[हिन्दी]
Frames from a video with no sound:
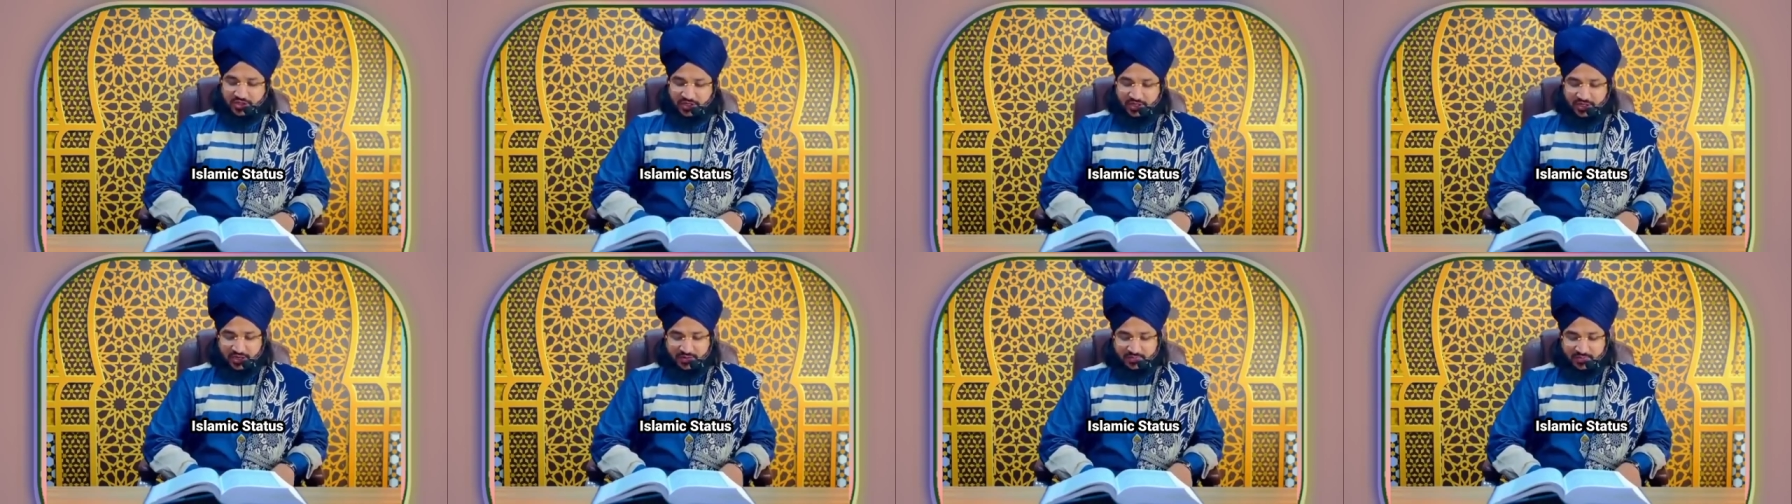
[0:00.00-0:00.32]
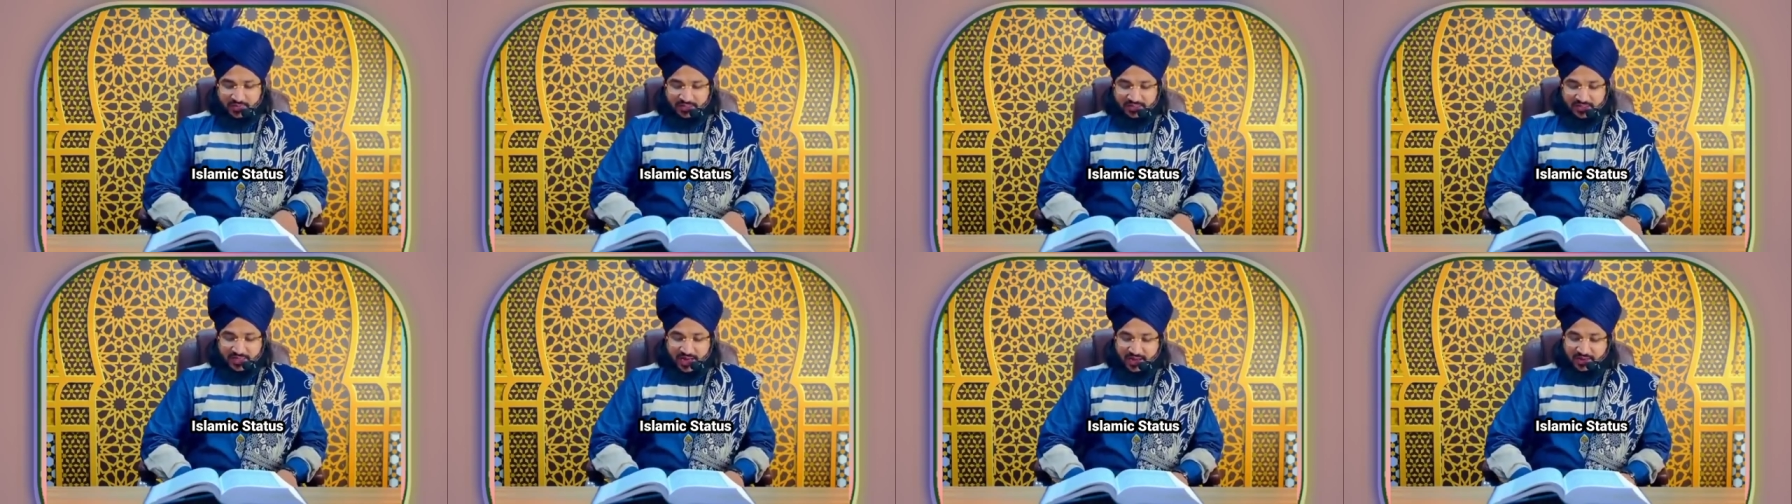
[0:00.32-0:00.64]

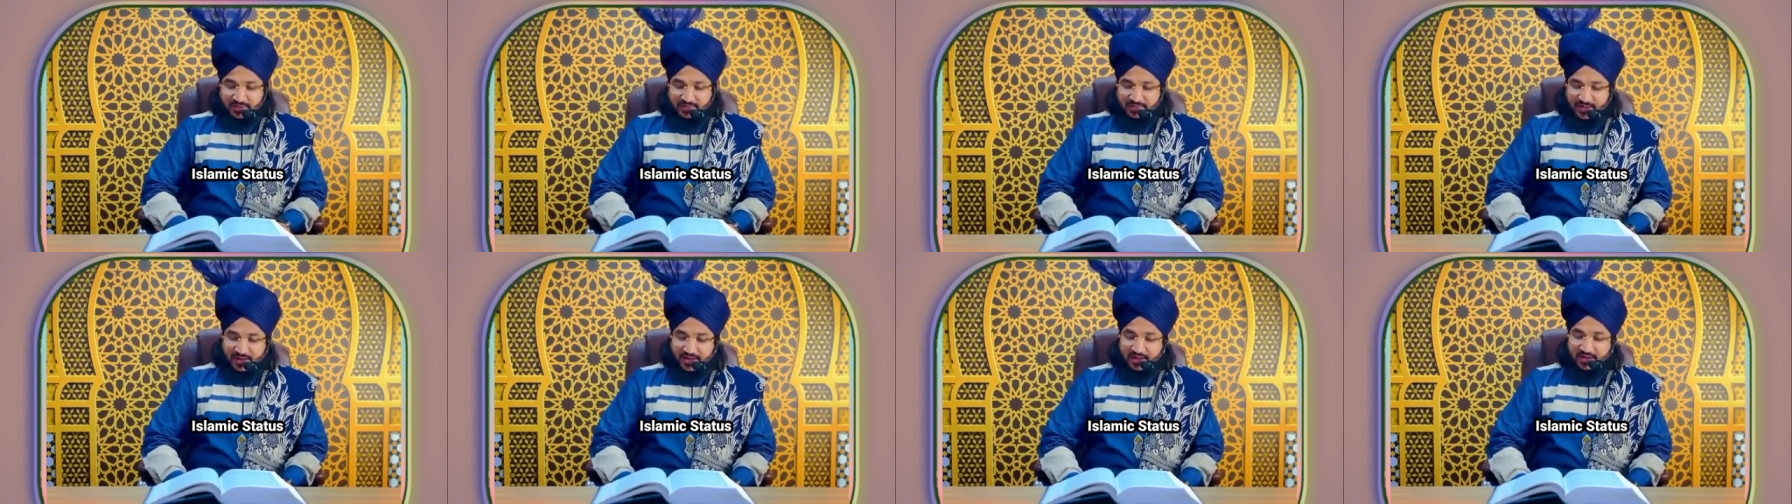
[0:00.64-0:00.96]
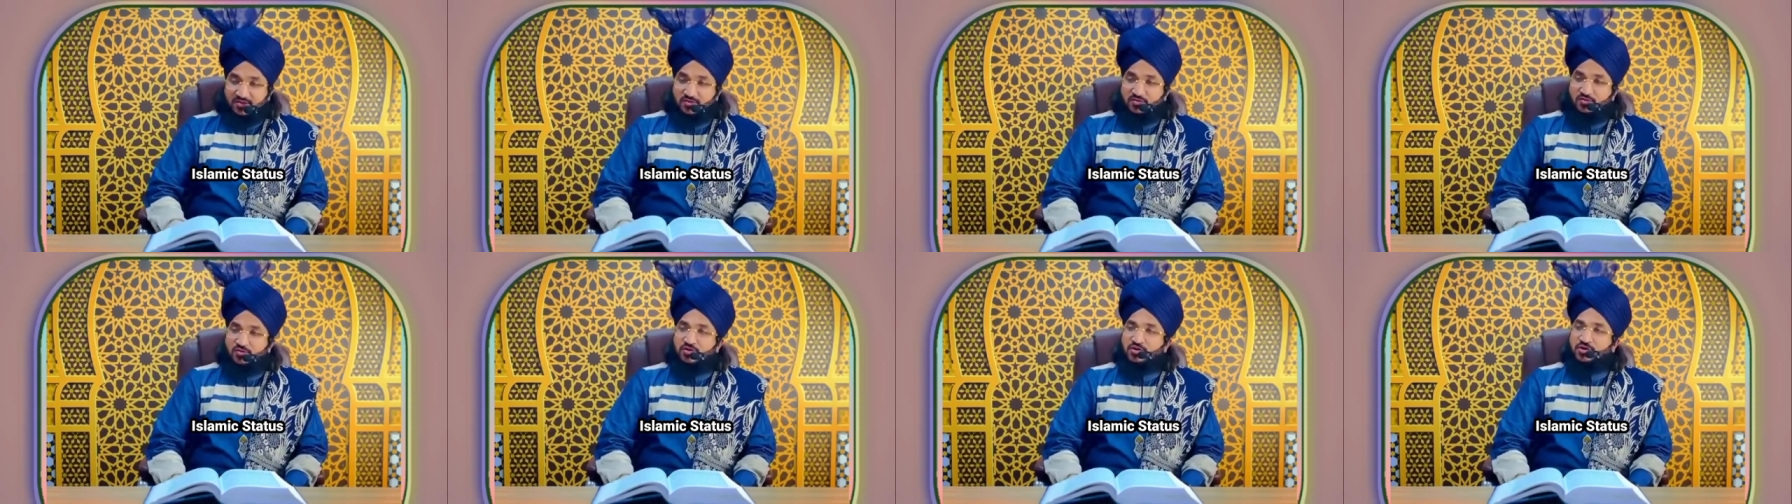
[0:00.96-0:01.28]
दीगर मजाहब
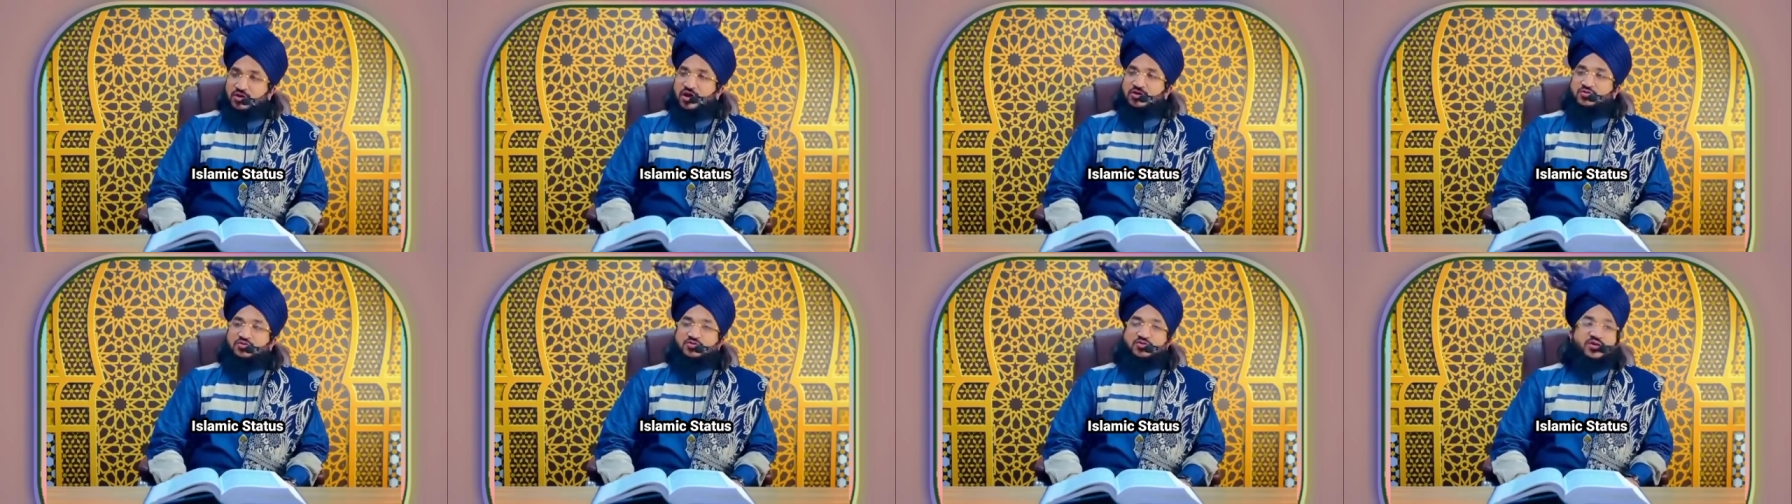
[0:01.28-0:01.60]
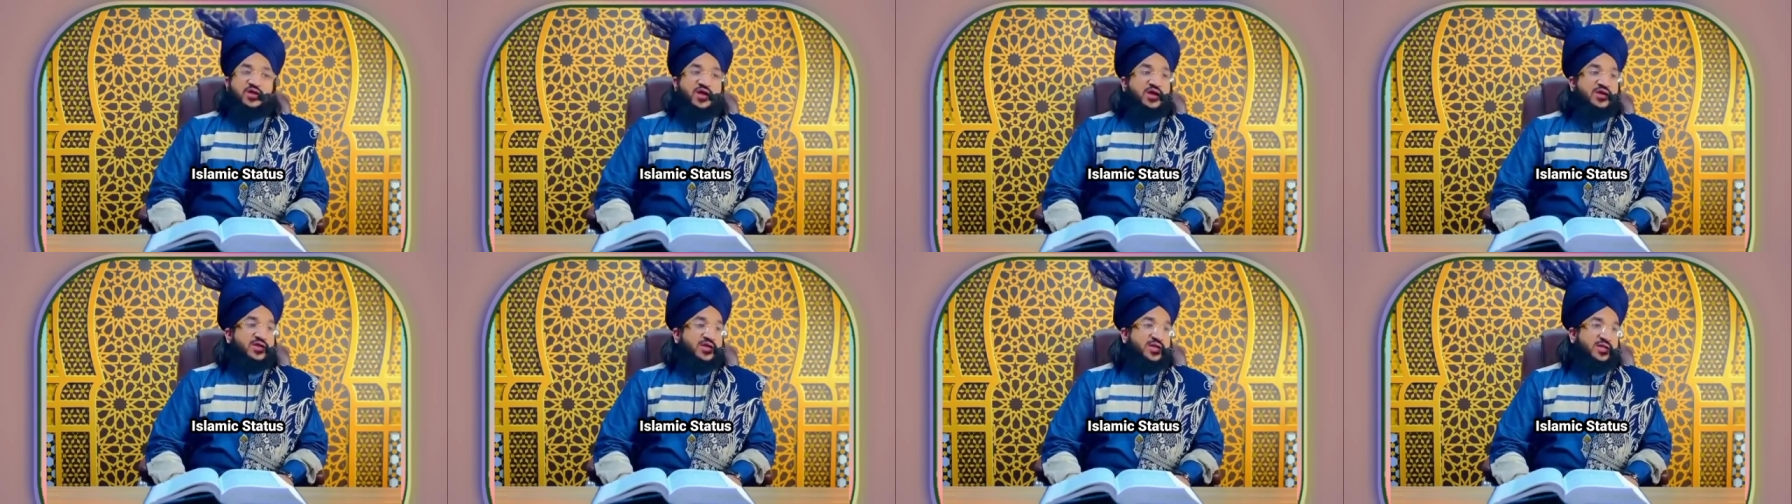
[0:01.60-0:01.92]
हैं उनका
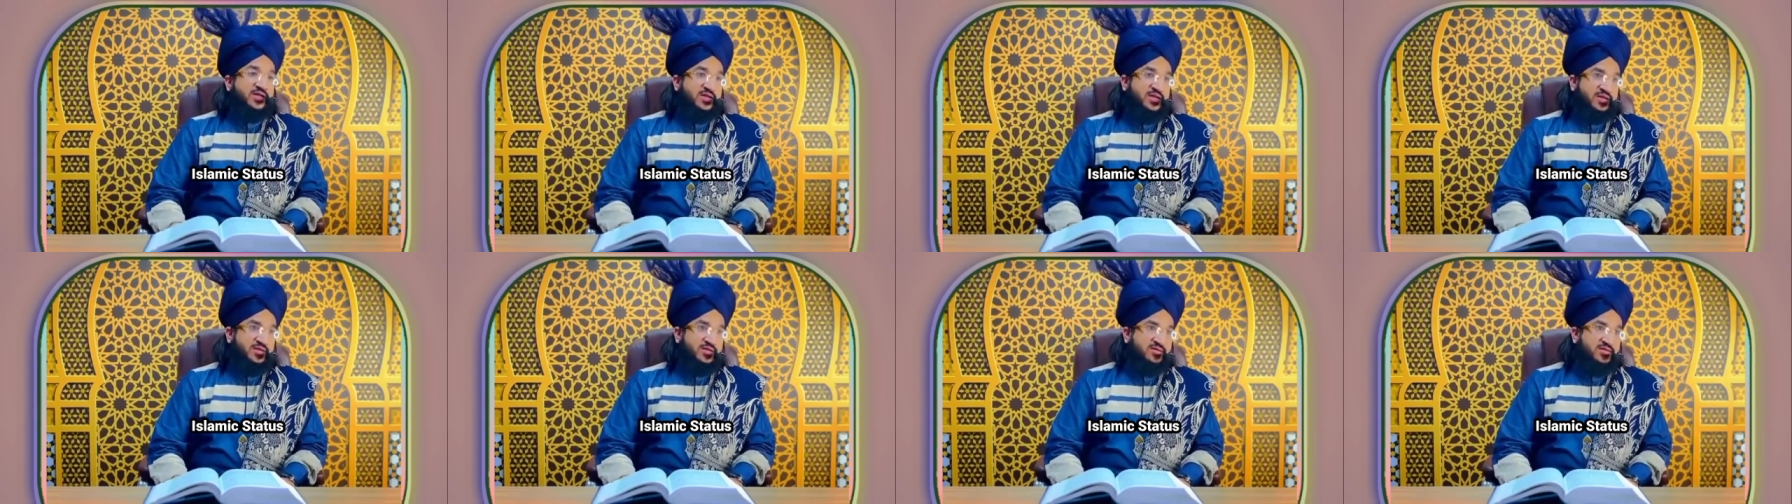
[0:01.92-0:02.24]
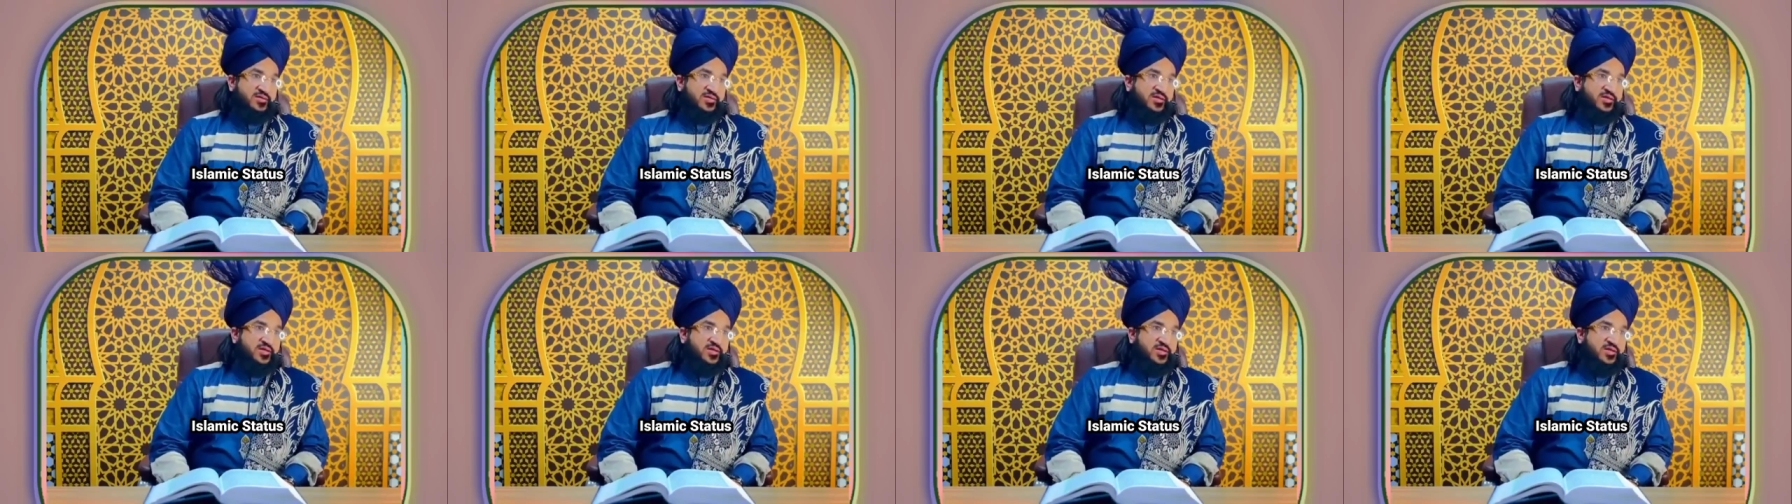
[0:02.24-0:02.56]
तो क्या कहना
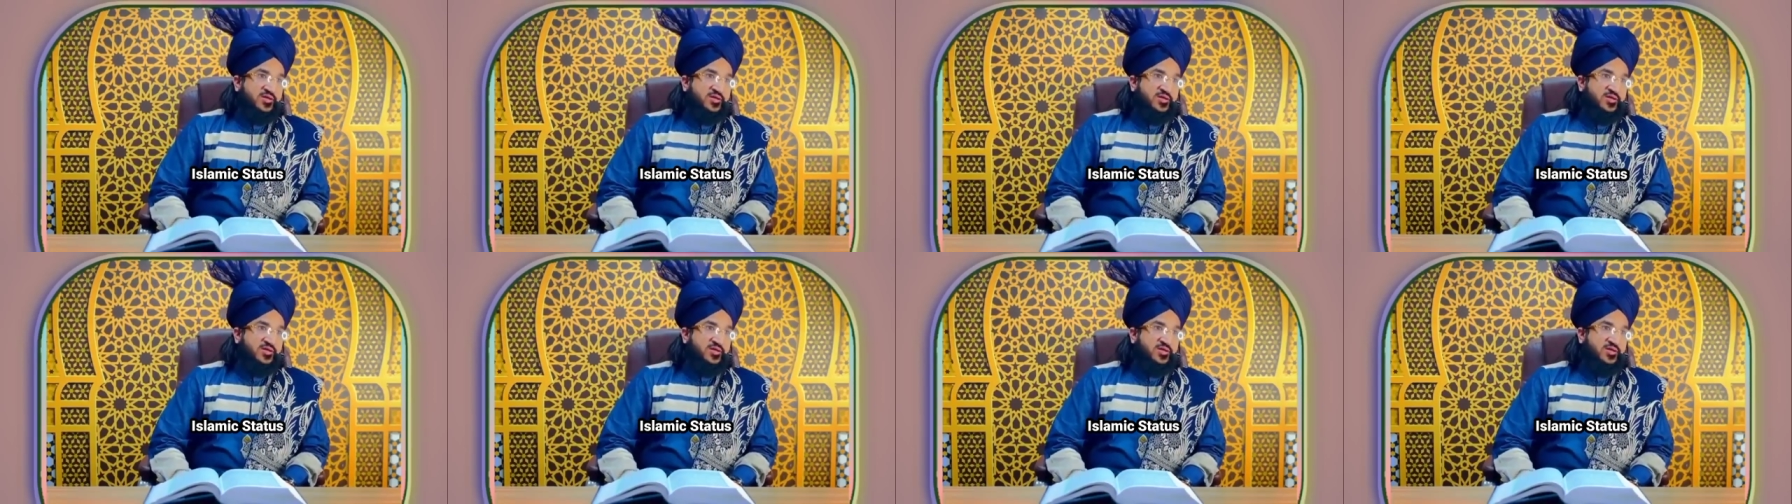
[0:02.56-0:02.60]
